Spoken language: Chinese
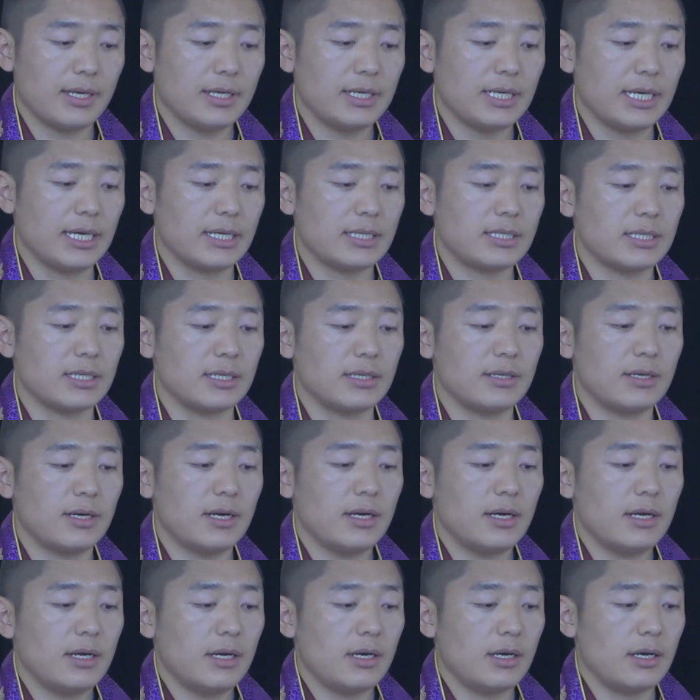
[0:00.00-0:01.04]
也称
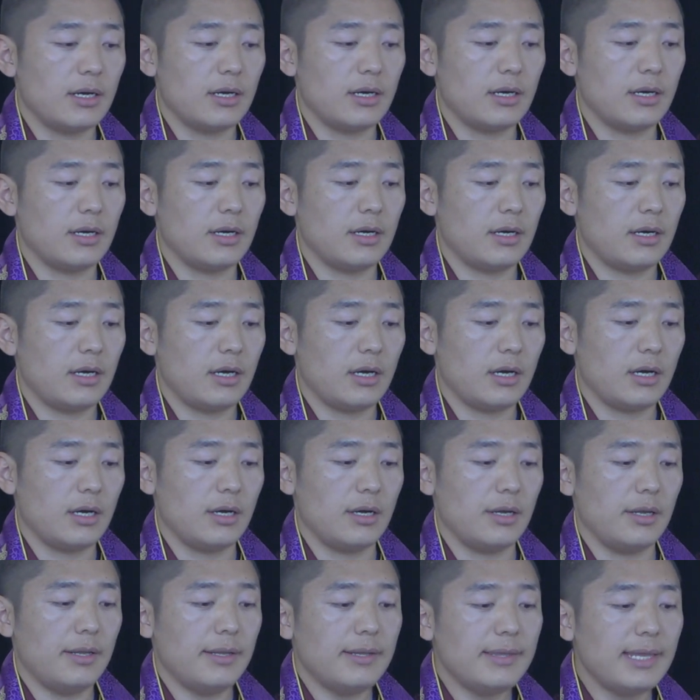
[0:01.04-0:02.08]
呃
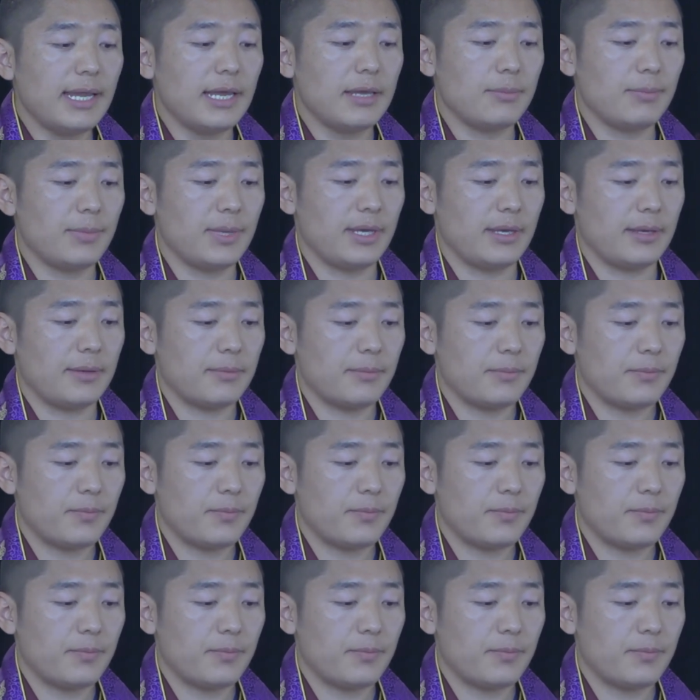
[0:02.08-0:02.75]
呃内密，